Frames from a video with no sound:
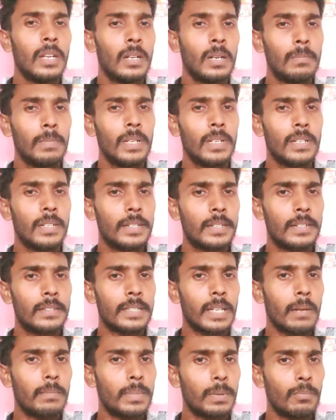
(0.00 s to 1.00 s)
இப்படி கீழே
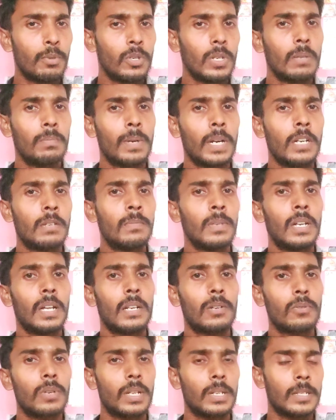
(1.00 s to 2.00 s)
சாப்பிட்டு போட்டால் பழமெல்லாம்
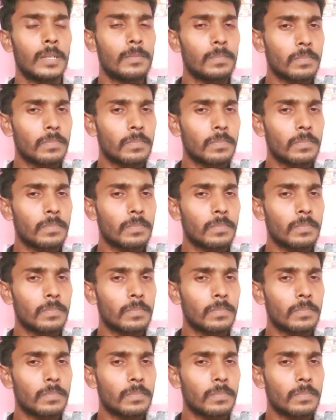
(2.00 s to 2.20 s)
இருக்குல்ல